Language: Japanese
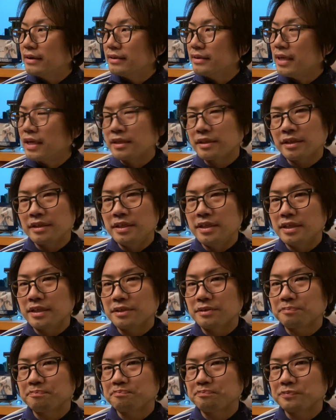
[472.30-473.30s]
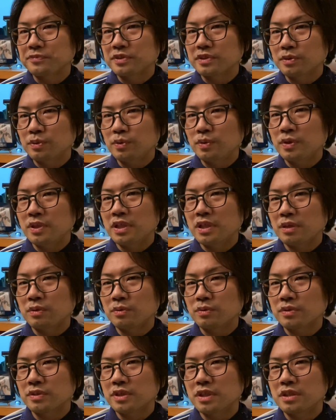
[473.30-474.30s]
なんかねその理香
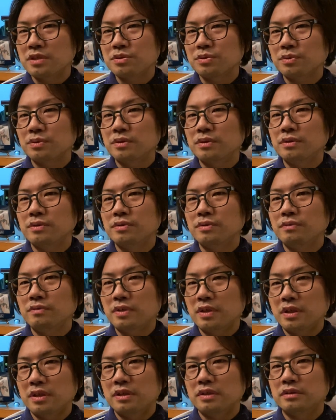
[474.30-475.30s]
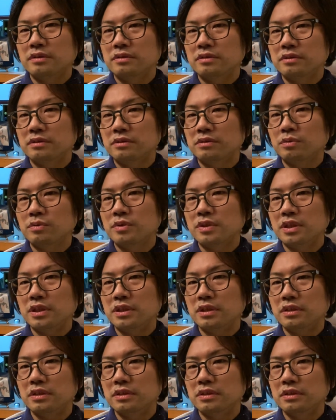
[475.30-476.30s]
子の成長っていうのは特
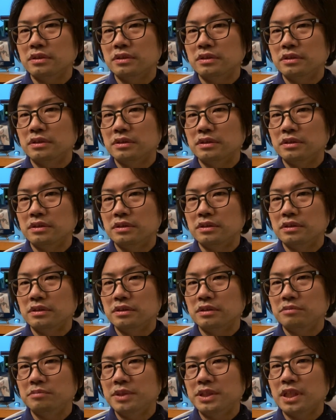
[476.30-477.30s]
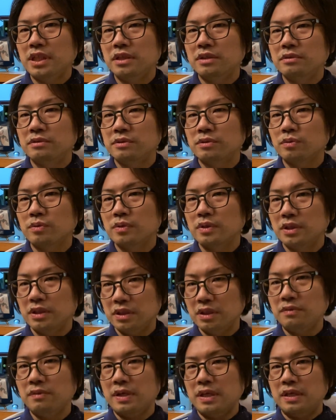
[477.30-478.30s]
に、見ている人
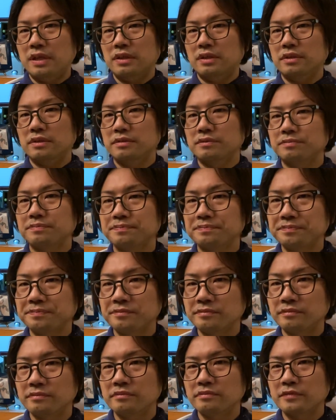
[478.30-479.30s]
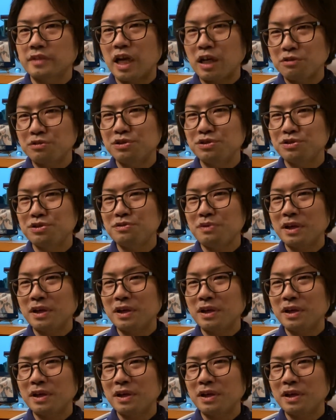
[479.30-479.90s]
には、うん、確実に